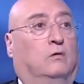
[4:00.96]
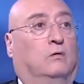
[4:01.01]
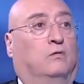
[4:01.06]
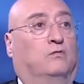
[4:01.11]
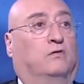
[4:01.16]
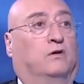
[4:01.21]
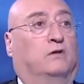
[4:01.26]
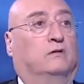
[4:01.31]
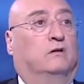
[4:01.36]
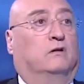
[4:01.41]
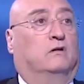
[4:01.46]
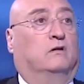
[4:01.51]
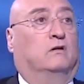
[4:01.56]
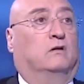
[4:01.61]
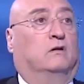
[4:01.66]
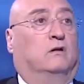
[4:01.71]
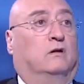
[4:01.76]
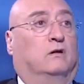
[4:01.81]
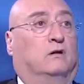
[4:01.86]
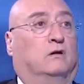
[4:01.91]

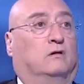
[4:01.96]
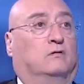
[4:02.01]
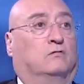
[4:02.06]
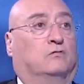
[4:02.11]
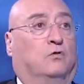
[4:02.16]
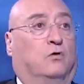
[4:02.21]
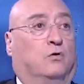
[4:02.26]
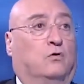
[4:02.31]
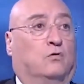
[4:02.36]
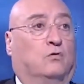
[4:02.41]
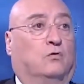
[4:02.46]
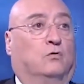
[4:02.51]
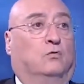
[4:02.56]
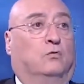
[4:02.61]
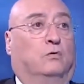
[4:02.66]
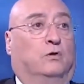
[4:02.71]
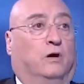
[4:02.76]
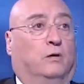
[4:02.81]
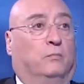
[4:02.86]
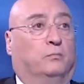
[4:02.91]
ويفضل صهره
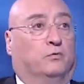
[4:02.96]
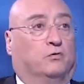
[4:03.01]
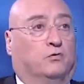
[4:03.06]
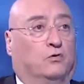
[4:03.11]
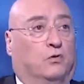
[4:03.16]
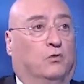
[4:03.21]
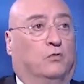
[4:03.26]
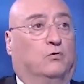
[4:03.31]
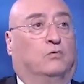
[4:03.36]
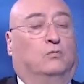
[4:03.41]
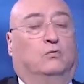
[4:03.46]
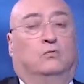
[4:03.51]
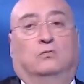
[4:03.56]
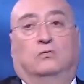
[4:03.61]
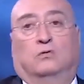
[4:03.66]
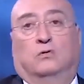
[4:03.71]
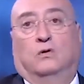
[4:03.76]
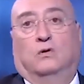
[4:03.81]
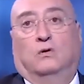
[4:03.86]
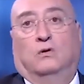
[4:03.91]
ويحب
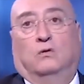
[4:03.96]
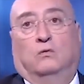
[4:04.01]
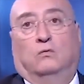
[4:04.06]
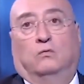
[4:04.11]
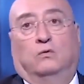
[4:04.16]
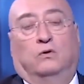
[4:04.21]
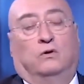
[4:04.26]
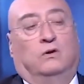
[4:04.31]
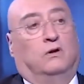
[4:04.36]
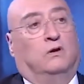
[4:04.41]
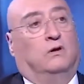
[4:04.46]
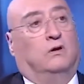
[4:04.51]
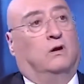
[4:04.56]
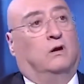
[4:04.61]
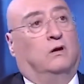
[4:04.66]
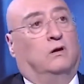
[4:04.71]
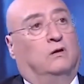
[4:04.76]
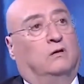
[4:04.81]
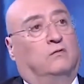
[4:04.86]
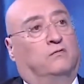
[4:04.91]
صهره
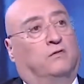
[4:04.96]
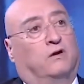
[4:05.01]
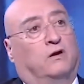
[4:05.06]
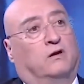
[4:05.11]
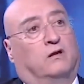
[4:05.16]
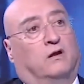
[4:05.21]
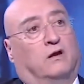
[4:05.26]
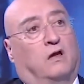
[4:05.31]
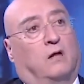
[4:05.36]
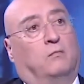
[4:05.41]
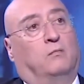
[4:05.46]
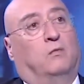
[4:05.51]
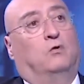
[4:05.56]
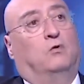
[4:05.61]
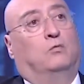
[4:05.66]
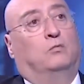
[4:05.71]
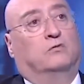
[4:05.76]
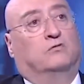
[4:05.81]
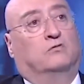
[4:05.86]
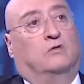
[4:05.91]
ويفكر
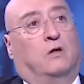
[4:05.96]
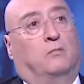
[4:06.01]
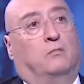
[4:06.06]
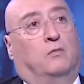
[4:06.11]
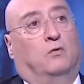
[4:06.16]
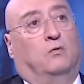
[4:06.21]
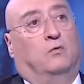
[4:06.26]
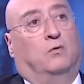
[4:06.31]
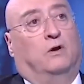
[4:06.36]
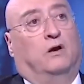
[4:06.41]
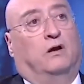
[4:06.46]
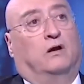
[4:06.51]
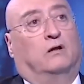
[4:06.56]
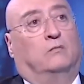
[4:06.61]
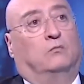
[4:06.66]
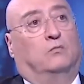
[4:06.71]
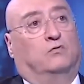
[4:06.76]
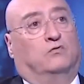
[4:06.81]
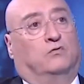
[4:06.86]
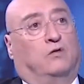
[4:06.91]
يأمن له مستقبله
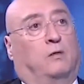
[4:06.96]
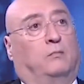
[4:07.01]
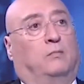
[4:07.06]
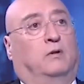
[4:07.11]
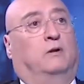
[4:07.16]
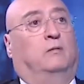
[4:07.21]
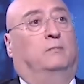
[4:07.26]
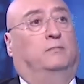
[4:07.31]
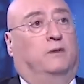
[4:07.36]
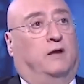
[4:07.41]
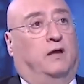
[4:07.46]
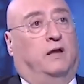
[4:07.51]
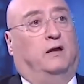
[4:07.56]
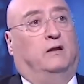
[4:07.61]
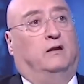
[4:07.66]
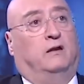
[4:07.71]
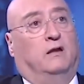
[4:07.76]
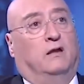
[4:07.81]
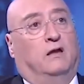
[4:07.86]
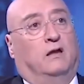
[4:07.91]
ولكن مستقبل
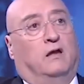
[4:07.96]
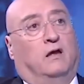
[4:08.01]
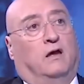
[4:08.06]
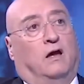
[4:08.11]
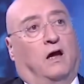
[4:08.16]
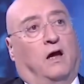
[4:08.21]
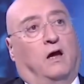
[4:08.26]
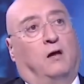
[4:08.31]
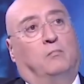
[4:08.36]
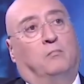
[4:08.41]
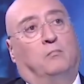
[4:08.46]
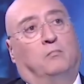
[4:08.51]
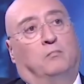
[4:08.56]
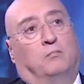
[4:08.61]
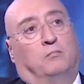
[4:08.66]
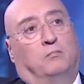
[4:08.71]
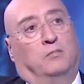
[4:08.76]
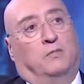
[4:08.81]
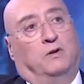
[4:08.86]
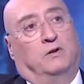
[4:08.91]
لبنان
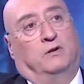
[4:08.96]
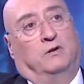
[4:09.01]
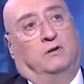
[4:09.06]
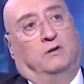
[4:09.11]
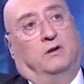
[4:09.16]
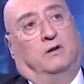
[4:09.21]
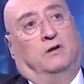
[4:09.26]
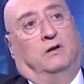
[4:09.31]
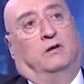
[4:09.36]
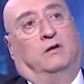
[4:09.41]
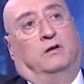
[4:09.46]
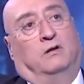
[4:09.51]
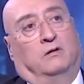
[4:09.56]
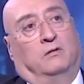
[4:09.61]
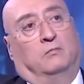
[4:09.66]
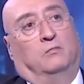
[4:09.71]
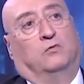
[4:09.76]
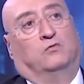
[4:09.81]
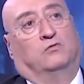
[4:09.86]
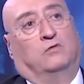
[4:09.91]
أهم من
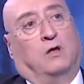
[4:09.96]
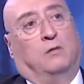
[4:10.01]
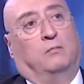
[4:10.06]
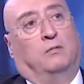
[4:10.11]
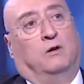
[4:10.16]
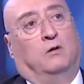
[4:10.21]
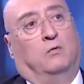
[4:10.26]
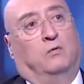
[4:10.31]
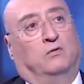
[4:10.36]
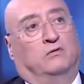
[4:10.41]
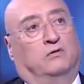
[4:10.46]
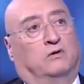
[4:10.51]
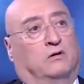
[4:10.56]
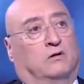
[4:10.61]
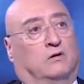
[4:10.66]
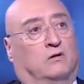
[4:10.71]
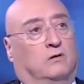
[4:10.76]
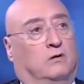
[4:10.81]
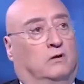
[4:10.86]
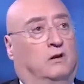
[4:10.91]
مستقبل
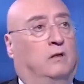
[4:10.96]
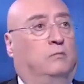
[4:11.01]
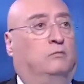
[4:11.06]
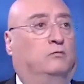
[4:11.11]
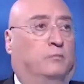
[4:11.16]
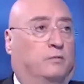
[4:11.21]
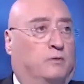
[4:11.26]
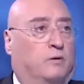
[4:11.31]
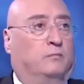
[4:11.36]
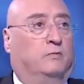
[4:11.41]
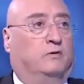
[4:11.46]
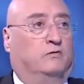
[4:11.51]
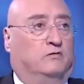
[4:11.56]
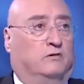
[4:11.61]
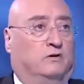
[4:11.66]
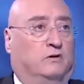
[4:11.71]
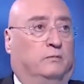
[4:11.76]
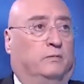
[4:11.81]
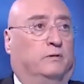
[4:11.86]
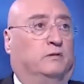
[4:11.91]
الوزير النائب جبران
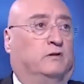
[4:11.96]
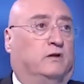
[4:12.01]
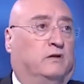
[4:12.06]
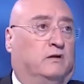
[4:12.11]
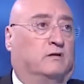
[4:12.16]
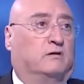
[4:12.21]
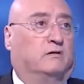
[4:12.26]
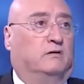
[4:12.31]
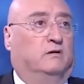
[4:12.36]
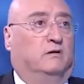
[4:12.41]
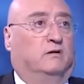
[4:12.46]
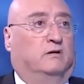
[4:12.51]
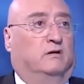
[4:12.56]
باسيل بكثير